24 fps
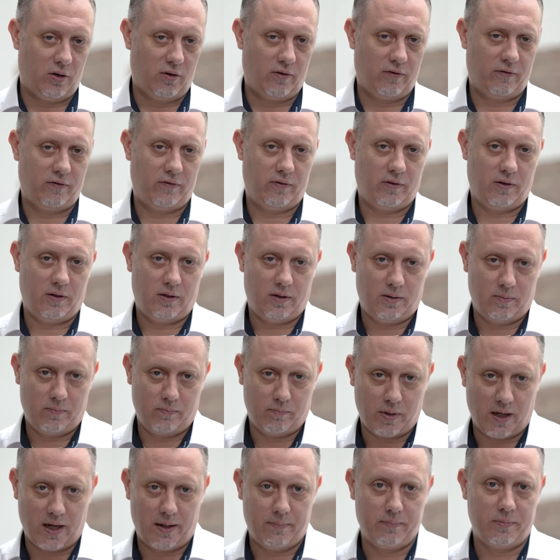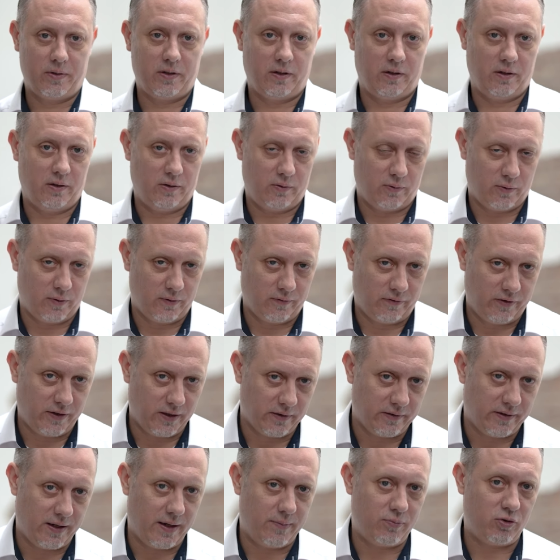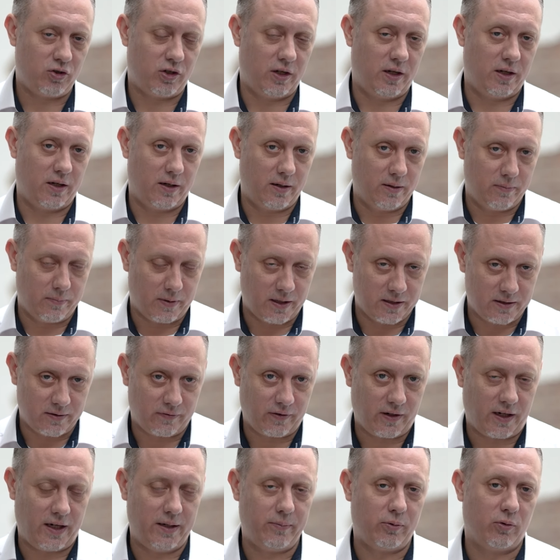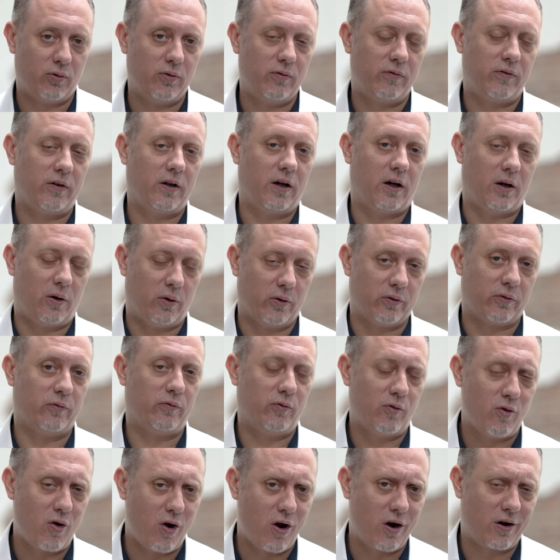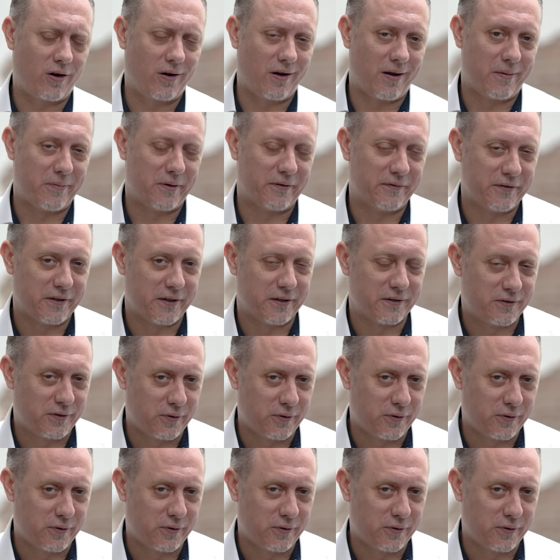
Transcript: auf, Beamte und viele Selbstständige, manche Freiberufler außen vor, Klammer wieder